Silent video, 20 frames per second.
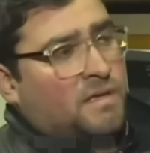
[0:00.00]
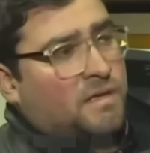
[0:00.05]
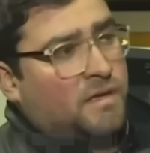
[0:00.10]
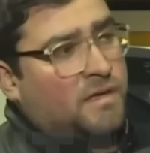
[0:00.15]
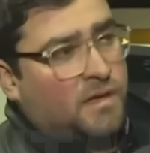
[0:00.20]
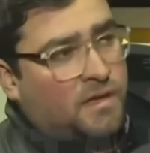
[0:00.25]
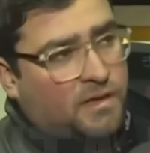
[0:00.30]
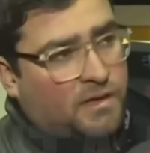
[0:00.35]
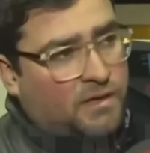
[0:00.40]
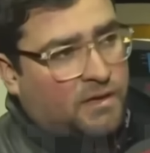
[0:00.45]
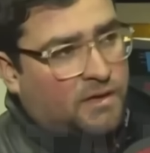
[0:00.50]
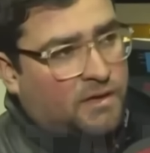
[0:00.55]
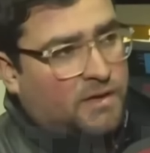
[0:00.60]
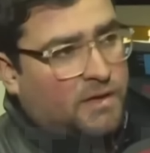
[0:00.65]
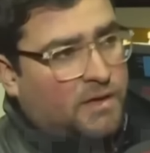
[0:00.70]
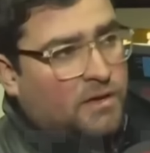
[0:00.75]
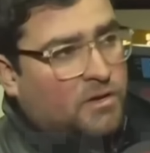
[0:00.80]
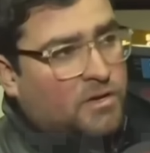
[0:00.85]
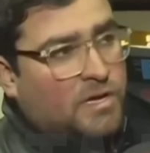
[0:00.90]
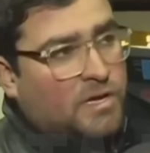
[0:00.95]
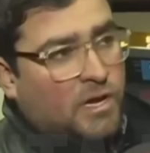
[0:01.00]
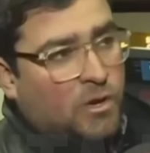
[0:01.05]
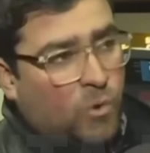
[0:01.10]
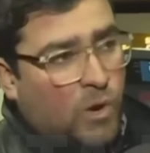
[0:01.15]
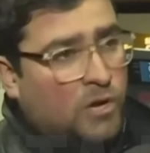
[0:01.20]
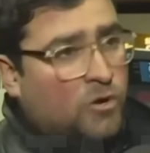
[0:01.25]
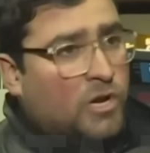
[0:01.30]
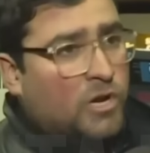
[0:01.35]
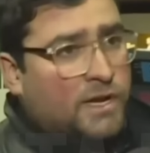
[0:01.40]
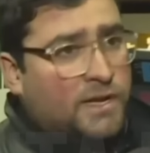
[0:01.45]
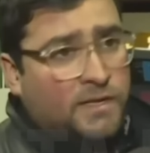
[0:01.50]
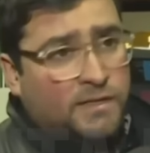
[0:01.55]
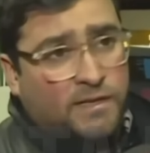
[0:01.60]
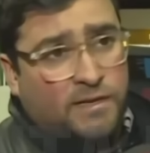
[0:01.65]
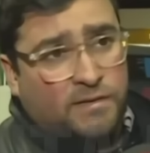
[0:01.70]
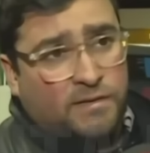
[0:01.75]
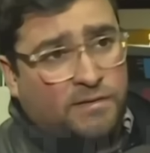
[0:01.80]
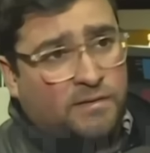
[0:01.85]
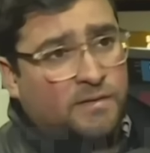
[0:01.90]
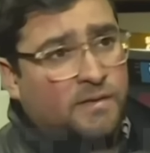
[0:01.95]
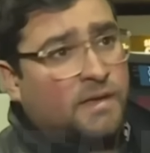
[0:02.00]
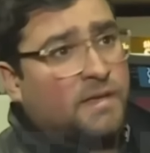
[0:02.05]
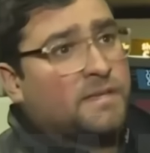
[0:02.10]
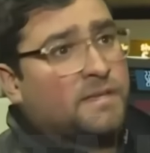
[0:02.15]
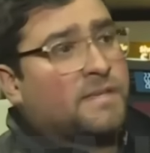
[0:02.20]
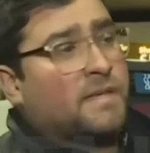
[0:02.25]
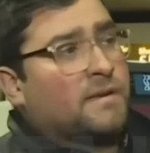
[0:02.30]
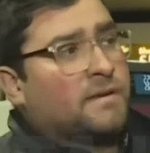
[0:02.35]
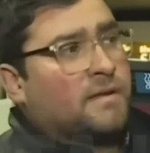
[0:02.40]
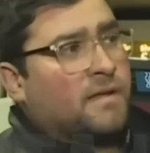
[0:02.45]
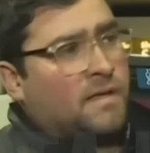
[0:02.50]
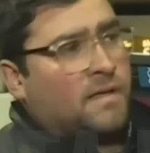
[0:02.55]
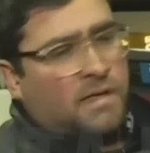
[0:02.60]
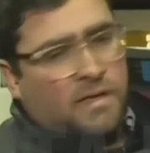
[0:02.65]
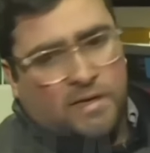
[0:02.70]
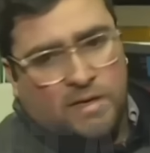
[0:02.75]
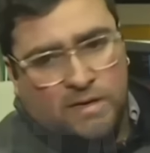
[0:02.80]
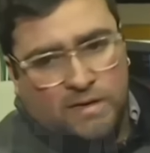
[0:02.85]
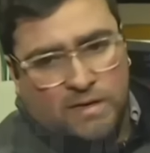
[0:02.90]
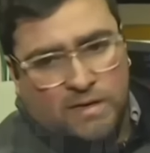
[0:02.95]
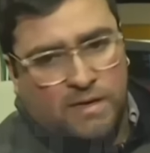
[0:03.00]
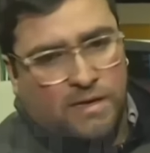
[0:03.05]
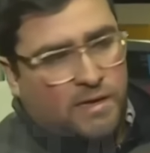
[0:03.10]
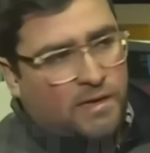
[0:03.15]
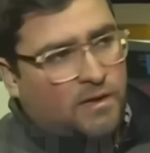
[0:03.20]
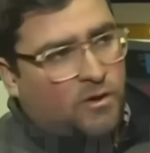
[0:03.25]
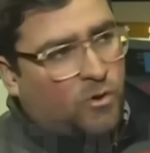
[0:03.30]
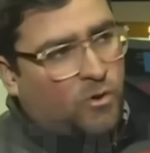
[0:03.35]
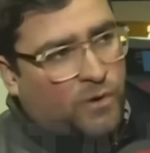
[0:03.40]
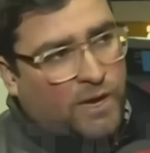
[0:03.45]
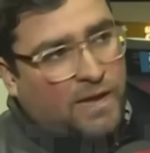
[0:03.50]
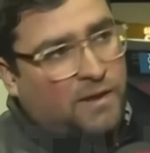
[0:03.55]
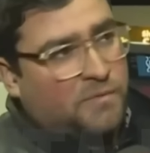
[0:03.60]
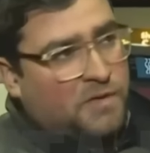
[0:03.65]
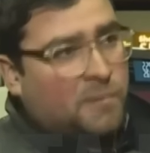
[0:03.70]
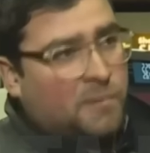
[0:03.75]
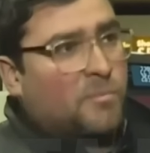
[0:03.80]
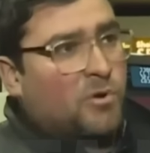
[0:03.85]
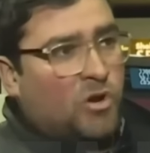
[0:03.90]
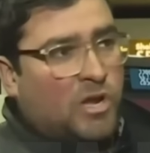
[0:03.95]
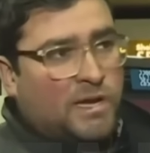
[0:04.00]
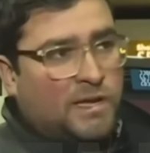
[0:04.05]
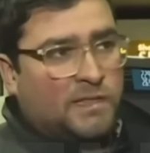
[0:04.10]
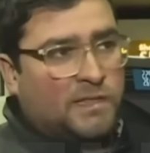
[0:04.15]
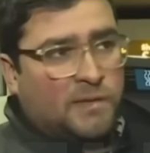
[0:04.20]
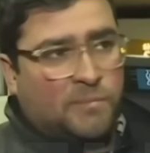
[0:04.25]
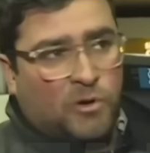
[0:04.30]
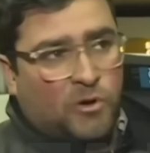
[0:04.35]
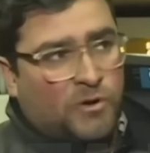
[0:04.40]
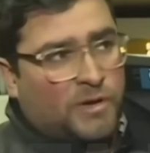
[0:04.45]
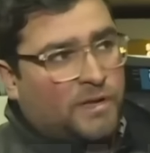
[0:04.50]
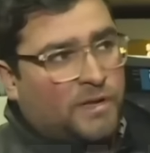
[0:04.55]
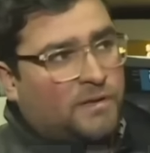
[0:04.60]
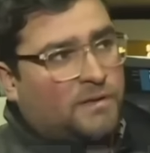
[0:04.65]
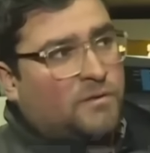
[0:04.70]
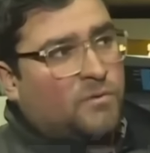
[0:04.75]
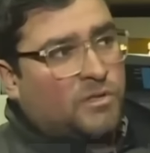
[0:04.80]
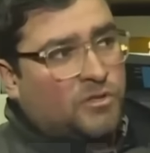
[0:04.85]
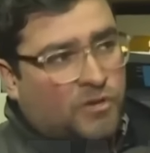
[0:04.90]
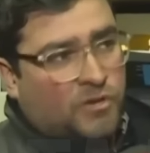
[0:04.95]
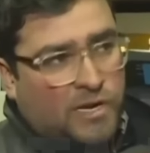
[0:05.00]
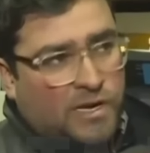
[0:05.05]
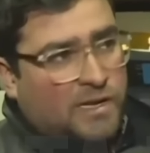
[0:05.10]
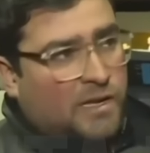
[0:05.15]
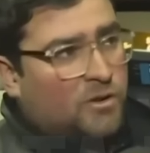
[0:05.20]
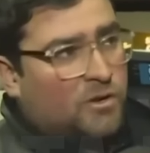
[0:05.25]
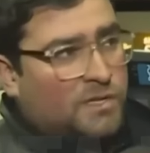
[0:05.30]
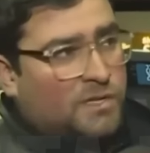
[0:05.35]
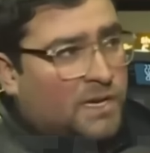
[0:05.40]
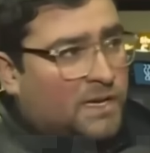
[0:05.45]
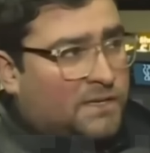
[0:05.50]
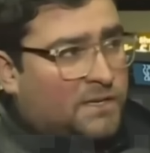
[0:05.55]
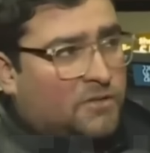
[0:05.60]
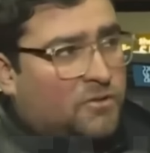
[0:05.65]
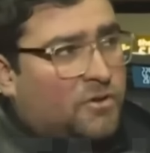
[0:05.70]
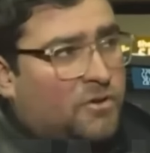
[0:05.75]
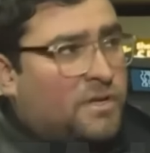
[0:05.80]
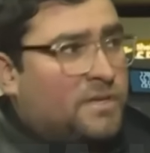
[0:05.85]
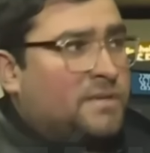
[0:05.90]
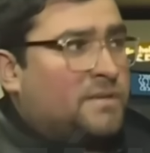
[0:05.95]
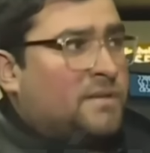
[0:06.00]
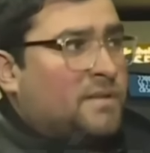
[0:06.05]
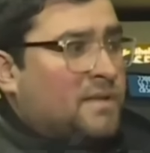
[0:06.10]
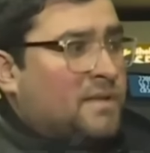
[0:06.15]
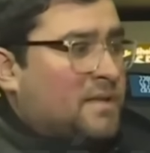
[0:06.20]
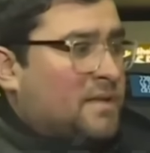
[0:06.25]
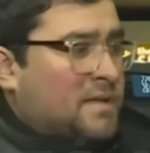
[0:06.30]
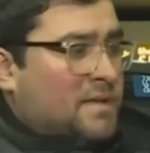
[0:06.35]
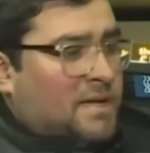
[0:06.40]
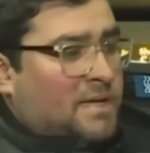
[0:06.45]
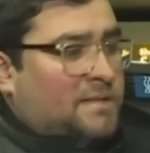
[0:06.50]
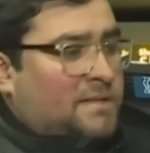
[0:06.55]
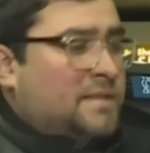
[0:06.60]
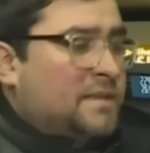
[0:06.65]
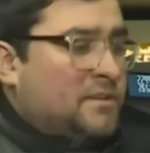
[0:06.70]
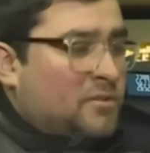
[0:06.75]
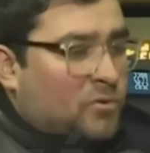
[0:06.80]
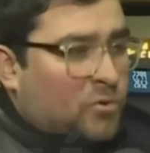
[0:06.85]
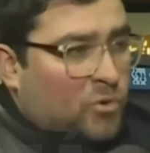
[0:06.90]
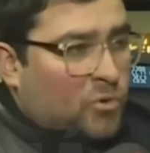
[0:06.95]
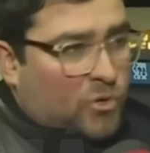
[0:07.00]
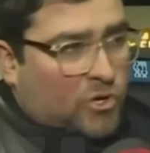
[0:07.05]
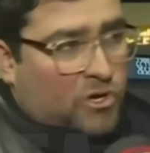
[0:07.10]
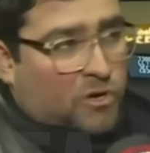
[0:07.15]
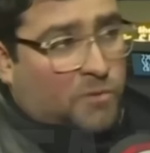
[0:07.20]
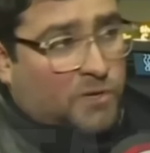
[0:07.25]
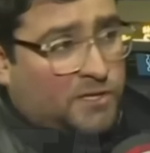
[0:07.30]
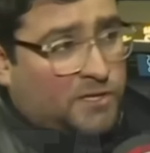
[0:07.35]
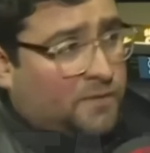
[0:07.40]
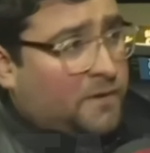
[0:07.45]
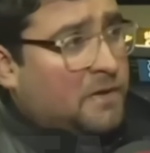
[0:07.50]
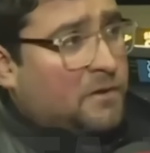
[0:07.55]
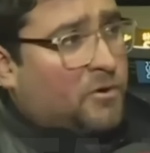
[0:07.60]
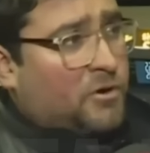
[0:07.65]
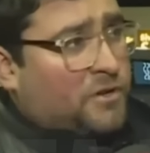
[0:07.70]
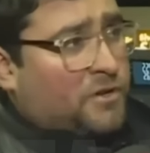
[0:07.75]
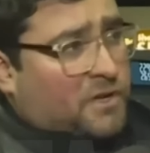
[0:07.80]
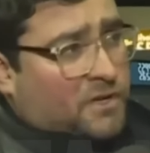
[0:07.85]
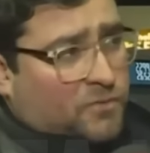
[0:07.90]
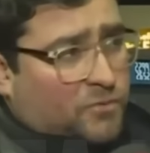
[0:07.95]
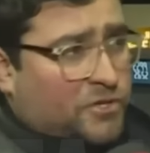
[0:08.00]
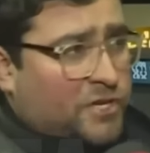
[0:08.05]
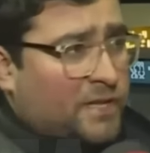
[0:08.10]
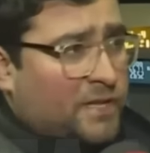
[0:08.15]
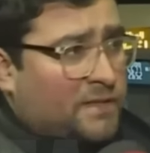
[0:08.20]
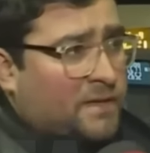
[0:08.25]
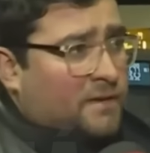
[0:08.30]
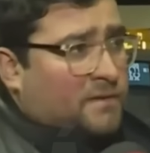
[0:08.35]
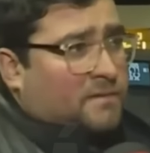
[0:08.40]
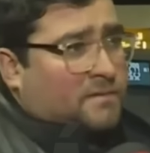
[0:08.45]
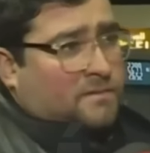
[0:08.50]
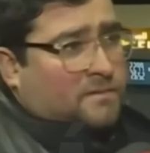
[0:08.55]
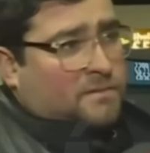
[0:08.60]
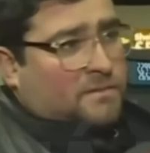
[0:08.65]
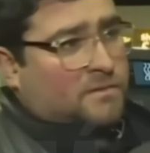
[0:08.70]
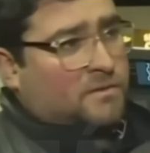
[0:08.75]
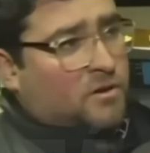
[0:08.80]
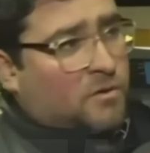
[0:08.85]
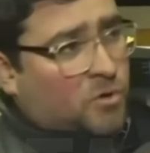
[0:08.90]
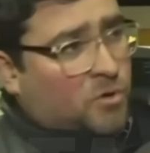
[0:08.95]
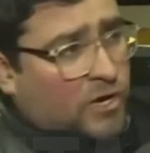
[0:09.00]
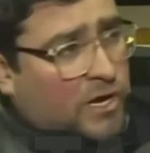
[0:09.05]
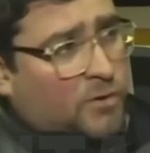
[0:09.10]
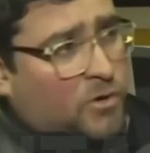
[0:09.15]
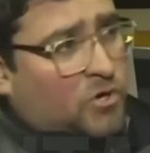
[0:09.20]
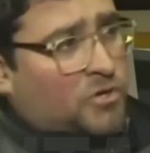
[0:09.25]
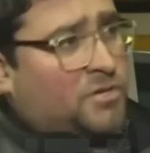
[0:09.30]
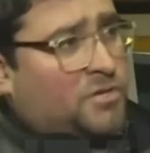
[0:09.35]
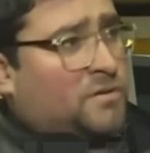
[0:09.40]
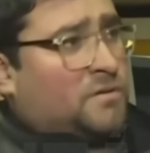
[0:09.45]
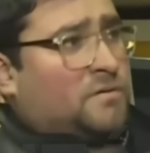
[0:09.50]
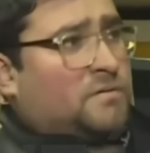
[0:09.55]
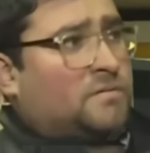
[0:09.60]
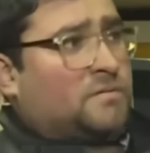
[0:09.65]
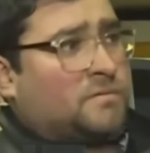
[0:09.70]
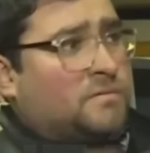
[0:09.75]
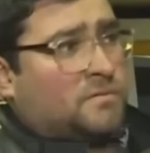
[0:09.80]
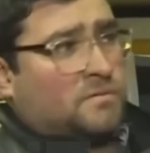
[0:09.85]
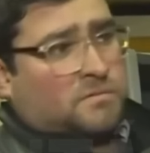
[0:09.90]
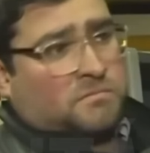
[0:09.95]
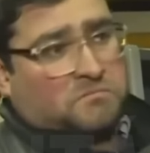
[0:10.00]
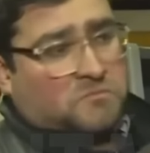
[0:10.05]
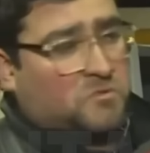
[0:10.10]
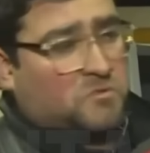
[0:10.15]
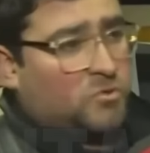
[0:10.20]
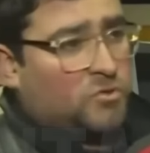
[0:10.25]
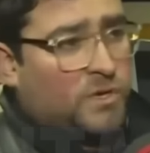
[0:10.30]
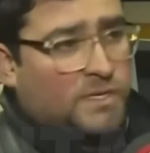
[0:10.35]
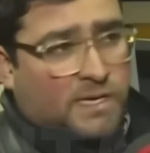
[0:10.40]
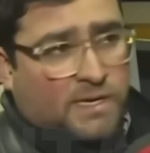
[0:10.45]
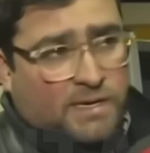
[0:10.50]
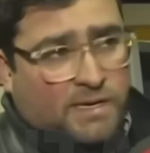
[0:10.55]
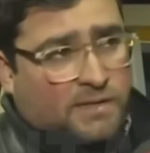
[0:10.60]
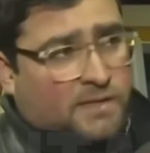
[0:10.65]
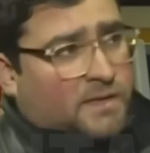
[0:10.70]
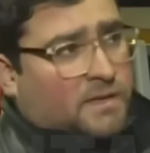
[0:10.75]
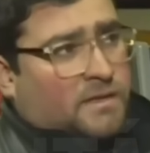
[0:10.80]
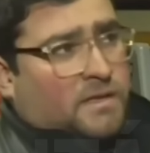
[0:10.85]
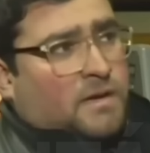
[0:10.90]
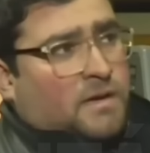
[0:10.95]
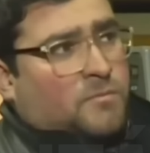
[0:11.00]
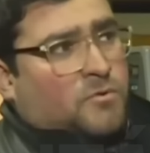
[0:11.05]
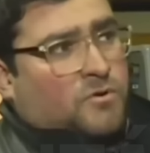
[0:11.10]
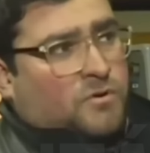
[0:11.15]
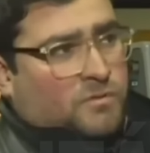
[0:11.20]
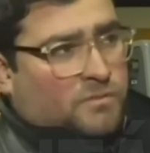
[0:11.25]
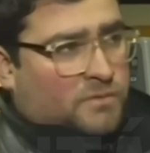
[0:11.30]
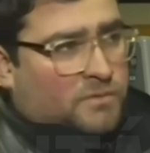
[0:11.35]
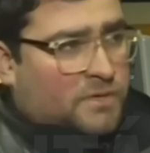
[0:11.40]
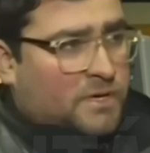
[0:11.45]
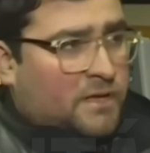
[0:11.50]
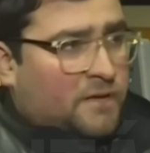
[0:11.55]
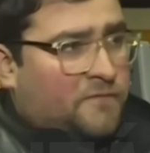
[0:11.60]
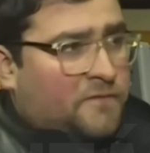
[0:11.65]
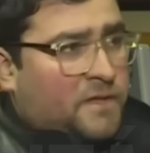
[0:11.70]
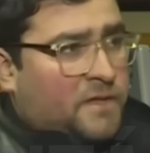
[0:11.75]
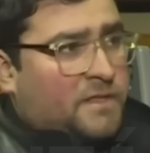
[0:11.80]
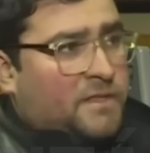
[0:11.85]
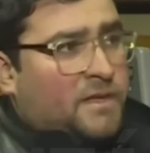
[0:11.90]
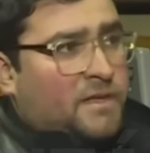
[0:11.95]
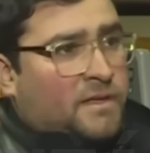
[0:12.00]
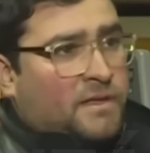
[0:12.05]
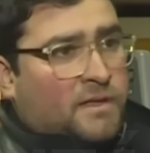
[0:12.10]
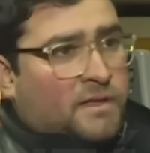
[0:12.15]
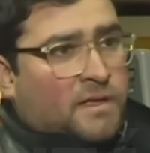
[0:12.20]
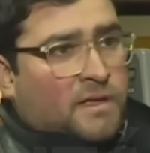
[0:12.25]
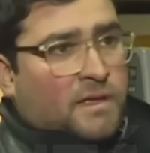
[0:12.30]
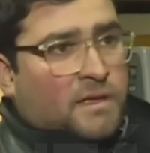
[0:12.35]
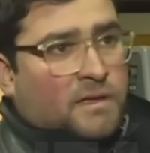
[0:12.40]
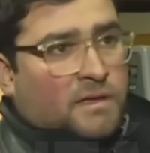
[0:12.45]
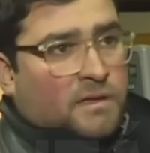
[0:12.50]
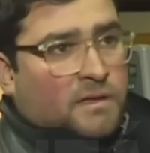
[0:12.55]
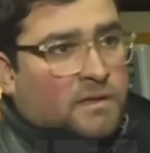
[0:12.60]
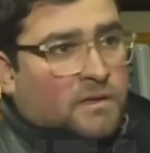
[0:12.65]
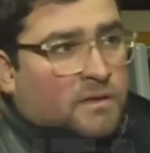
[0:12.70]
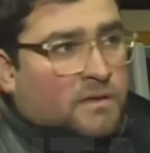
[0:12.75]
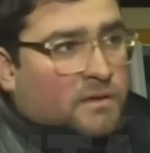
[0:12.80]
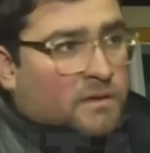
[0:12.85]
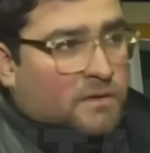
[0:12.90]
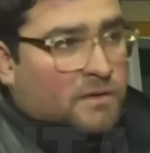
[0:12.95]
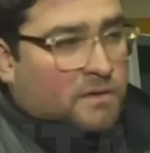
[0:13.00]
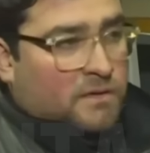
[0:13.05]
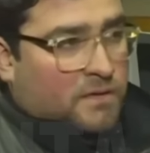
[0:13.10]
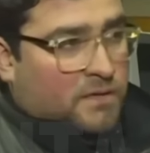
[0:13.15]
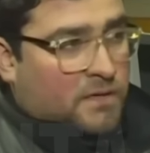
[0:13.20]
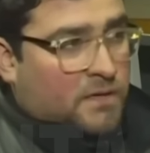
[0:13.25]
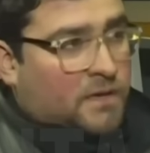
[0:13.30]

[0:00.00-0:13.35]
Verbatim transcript: eh, que, juegan con la gente, que dicen eh, obrar bien por la gente pobre, cuando en realidad lo que están haciendo es teniendo un curro como este Beliboni, que es un chanta, como Grabois, como toda esa gente, digamos, que Para los laburantes, Dani, escuchás?